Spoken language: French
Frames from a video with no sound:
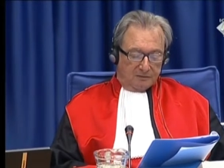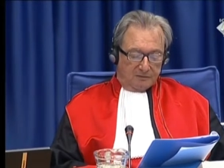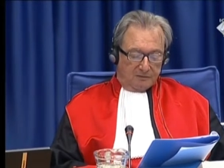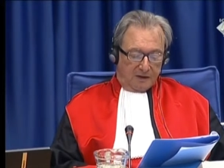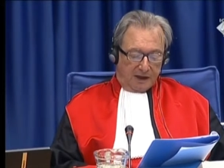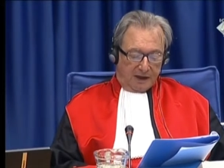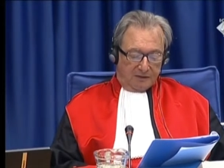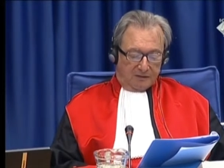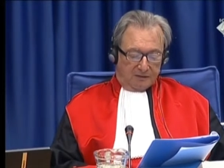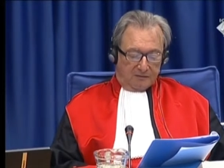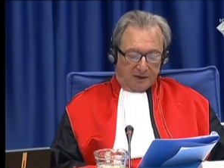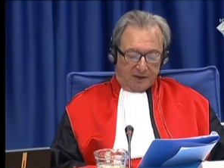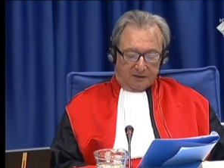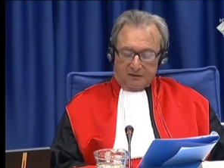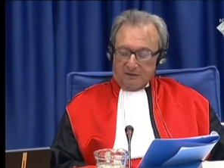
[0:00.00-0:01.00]
je souhaiterais vous
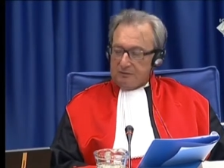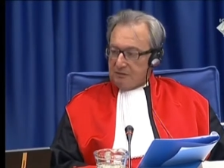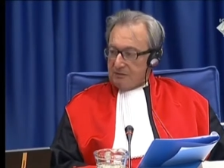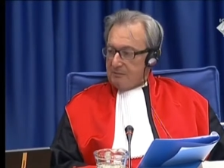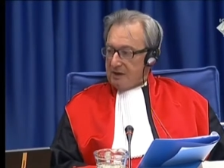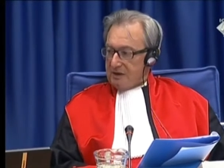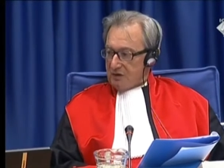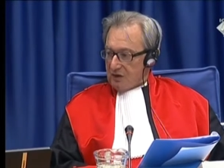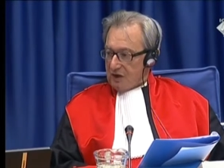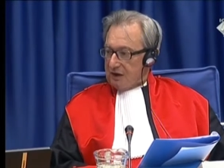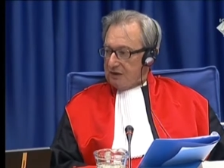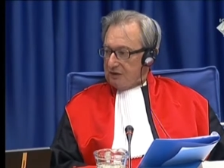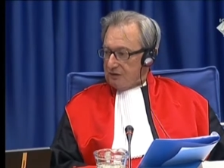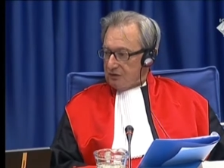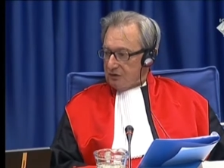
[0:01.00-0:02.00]
poser quelques
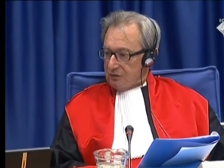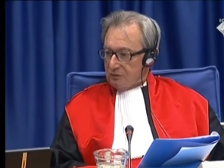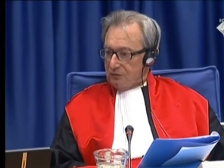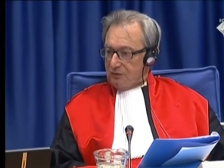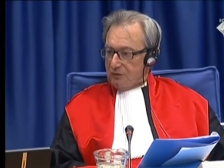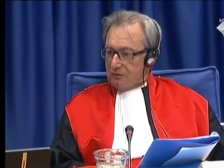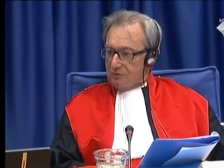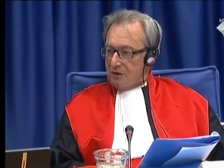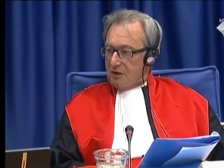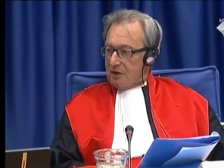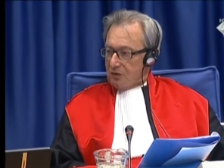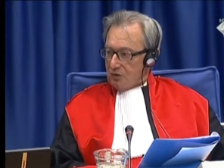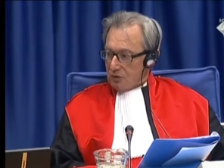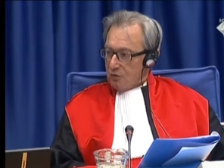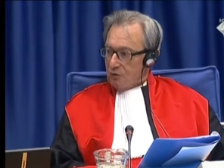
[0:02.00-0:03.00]
questions. Il est de mon
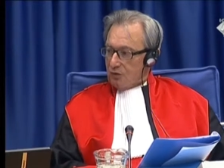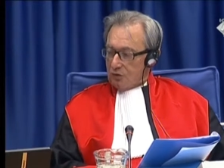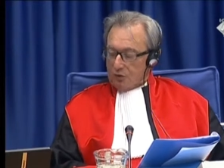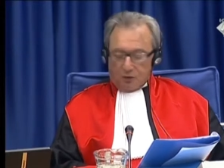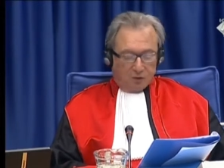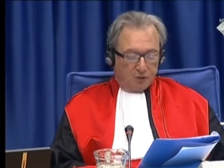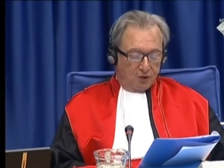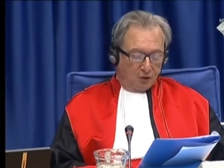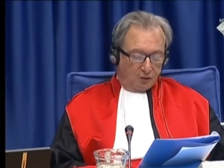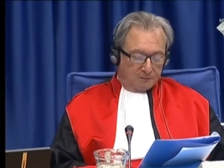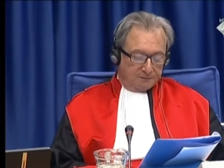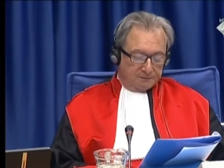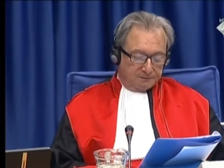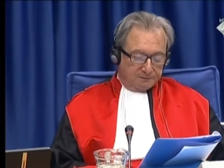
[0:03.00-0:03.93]
devoir en tant que